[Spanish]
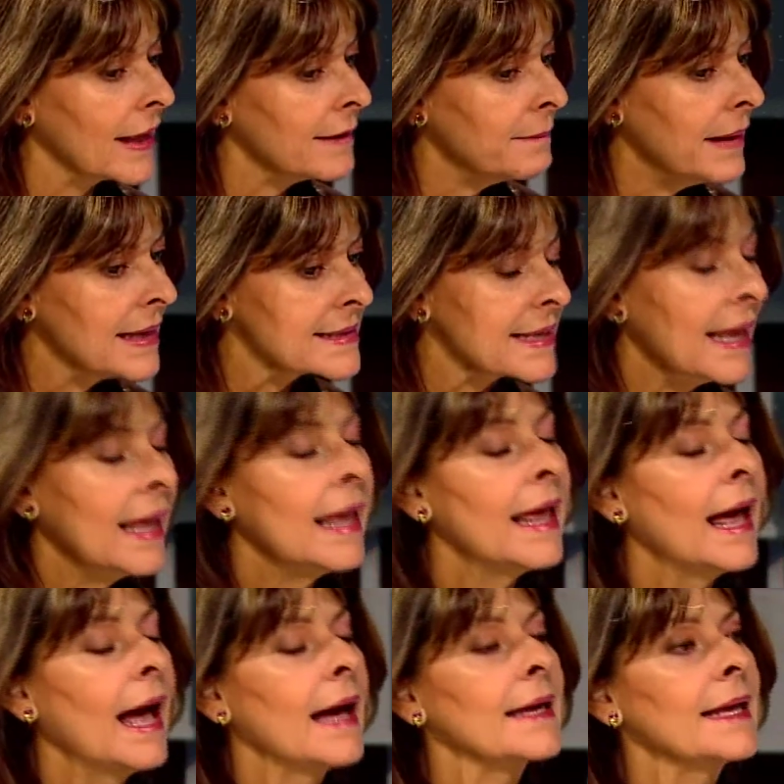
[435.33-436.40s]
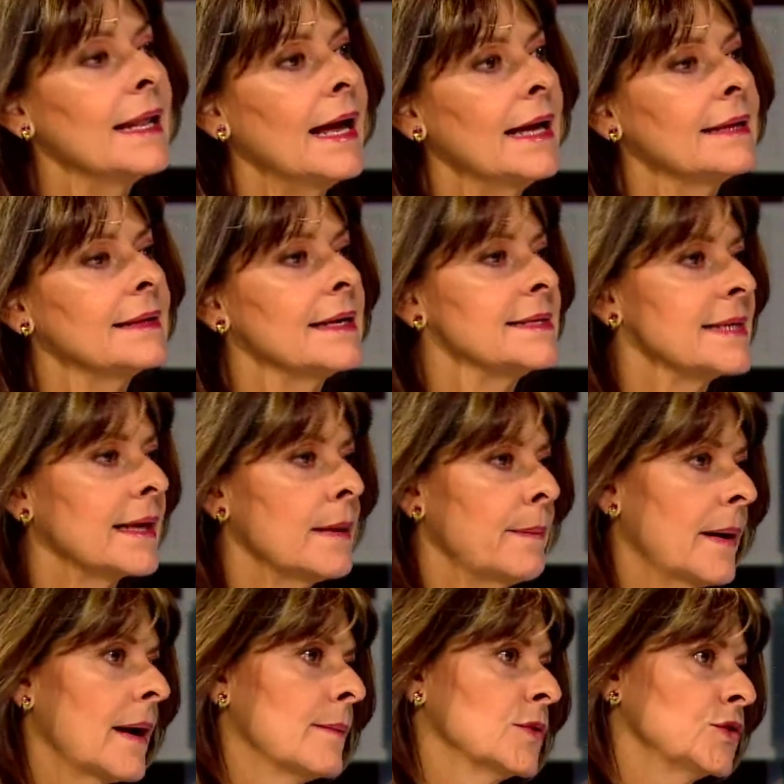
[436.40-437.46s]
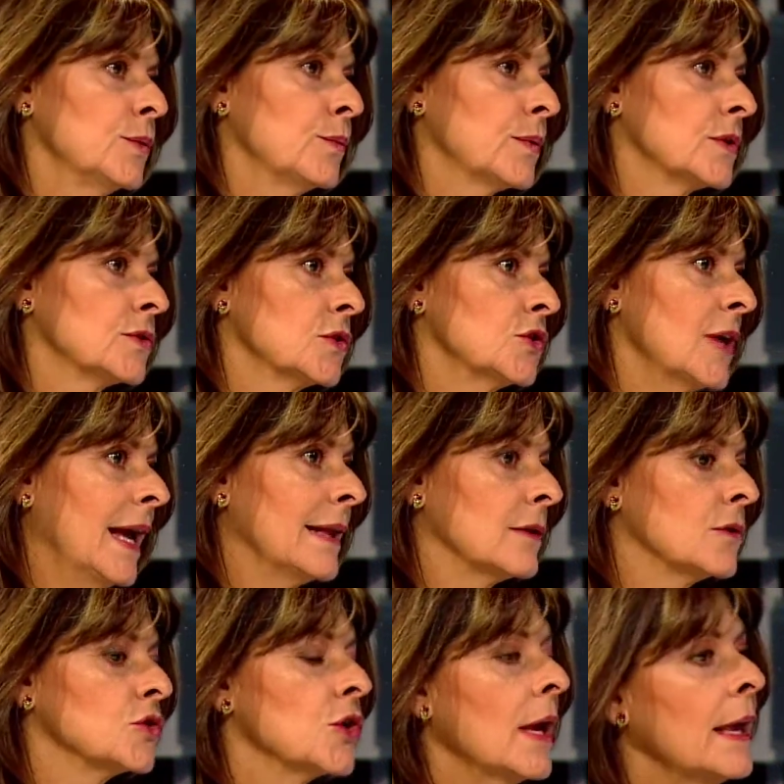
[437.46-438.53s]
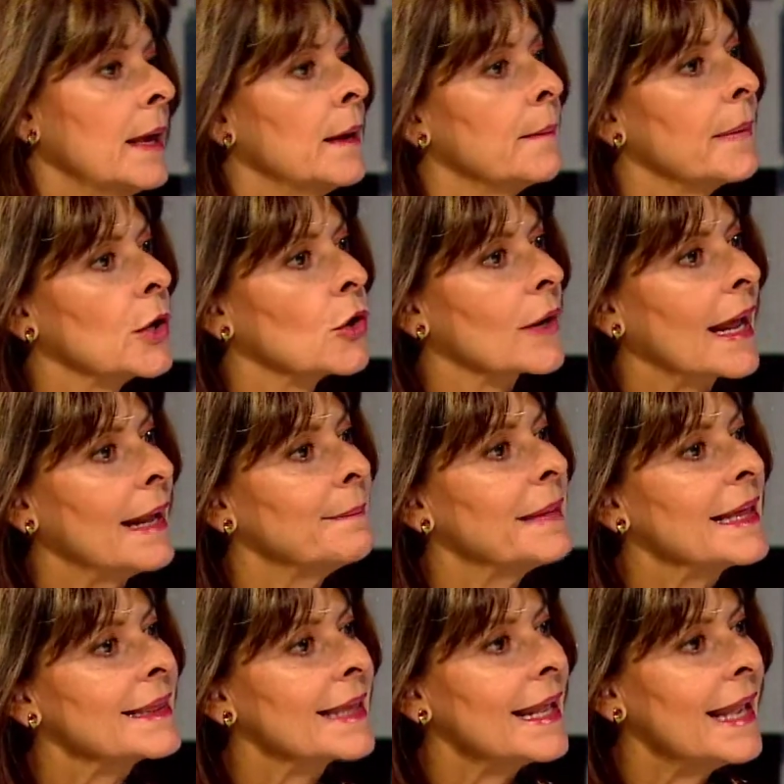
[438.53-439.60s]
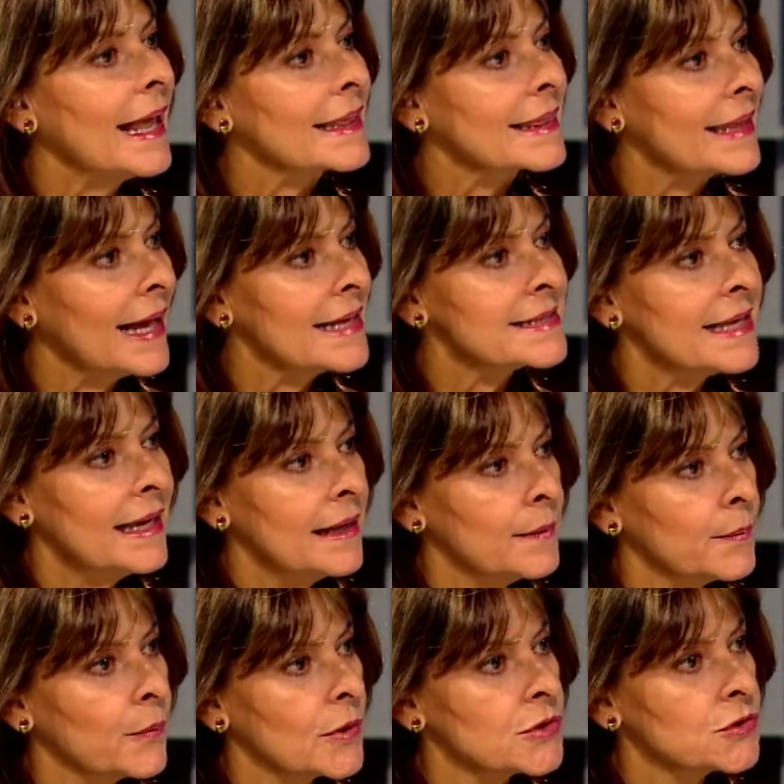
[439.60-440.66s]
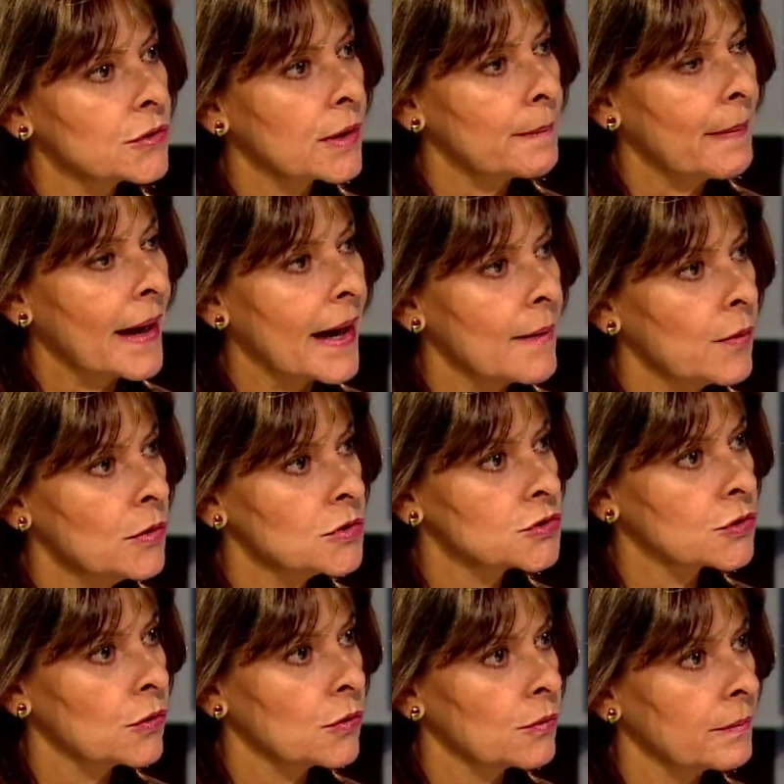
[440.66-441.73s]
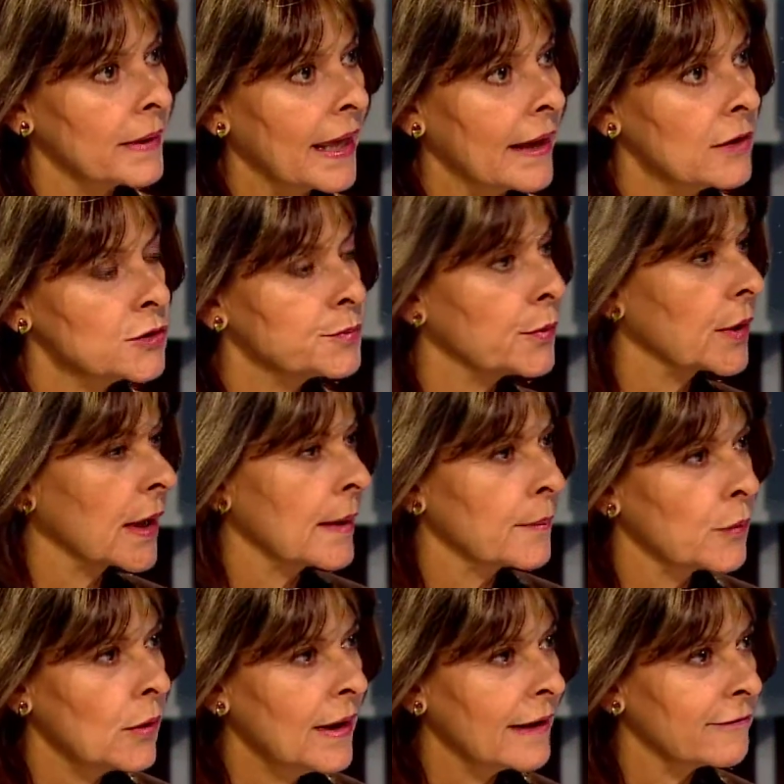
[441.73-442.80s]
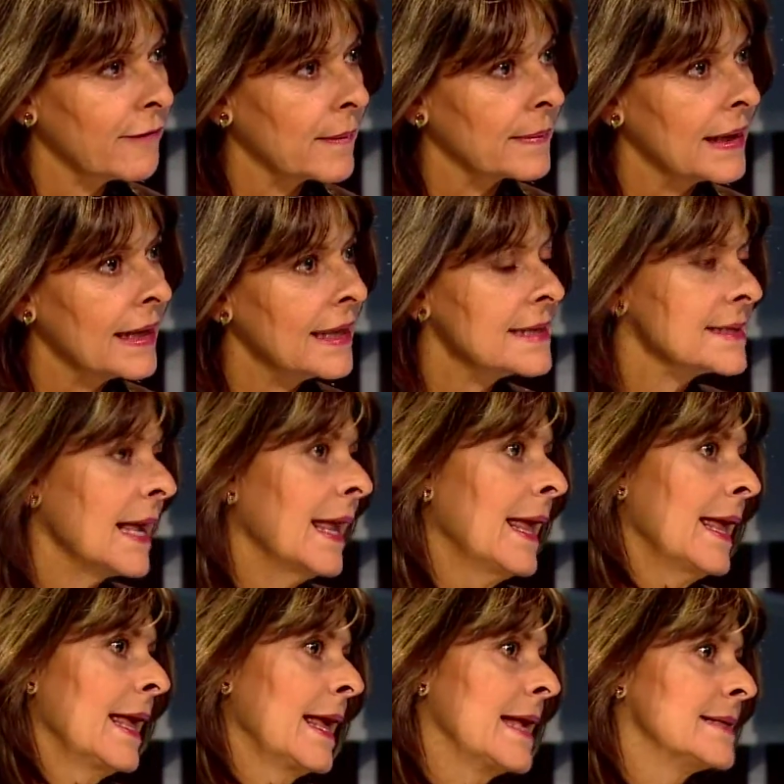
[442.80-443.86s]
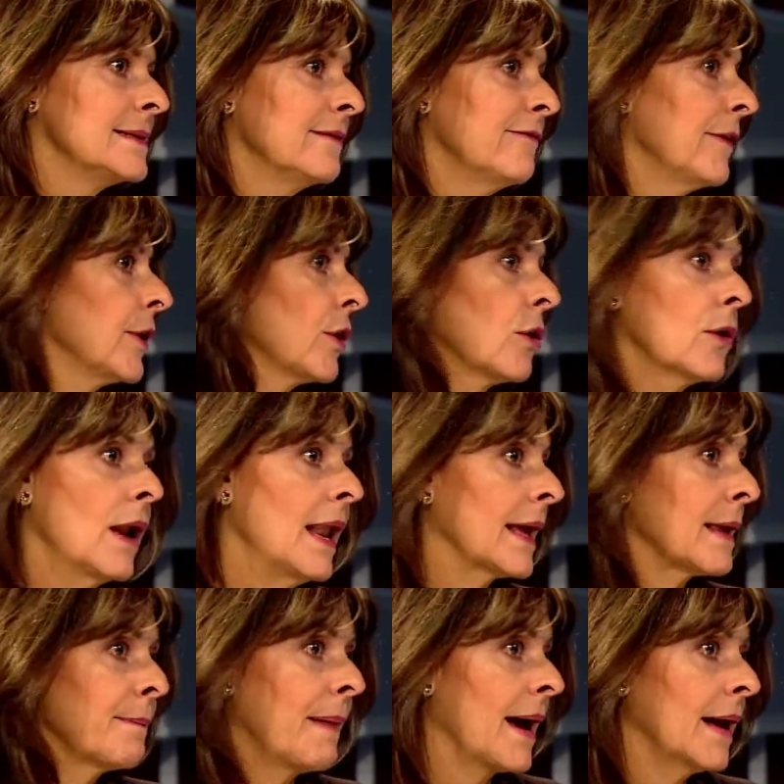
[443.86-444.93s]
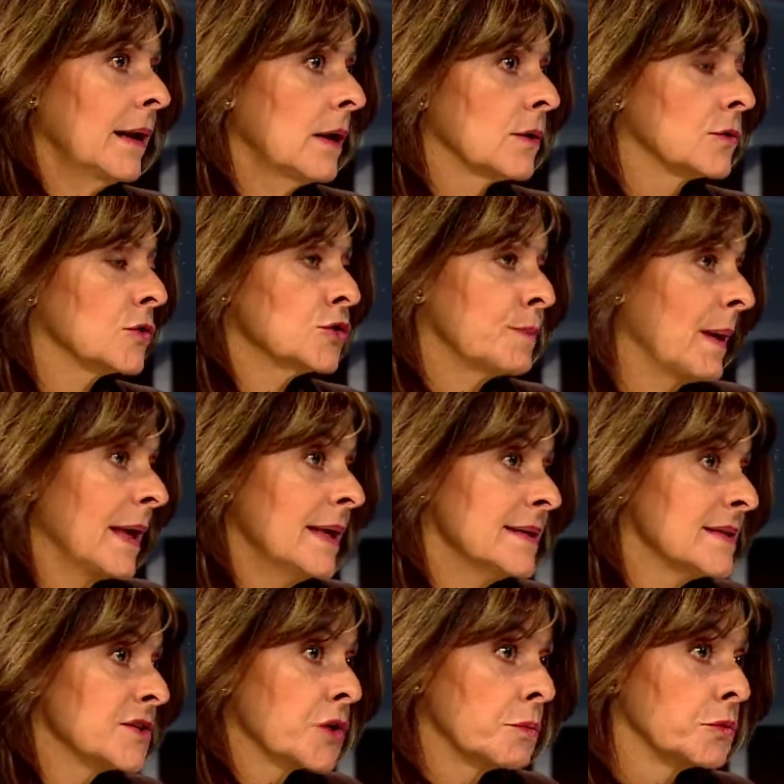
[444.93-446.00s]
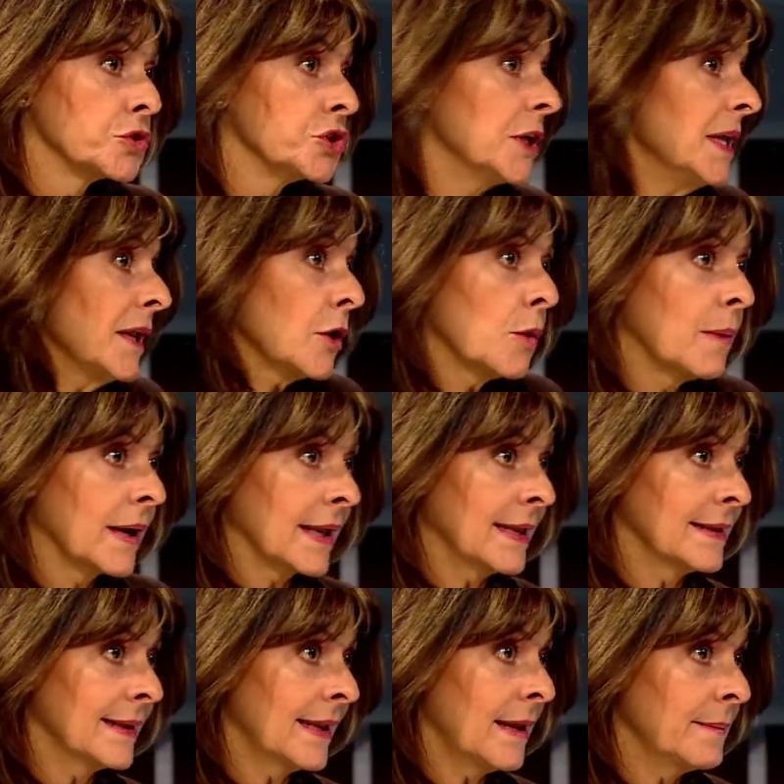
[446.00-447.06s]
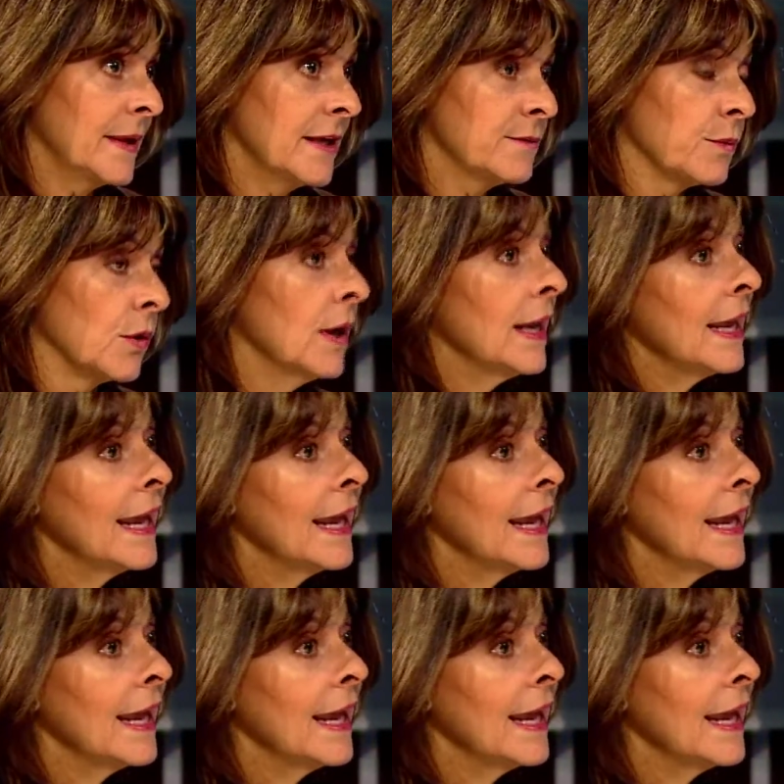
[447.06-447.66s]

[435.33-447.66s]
Es más, aquí la gente dice que pagamos impuestos altos pero realmente la tasa del impuesto que pagamos los colombianos, por ejemplo, en las familias, es inferior a la que pagan en otros países, como Chile, como Argentina mismo.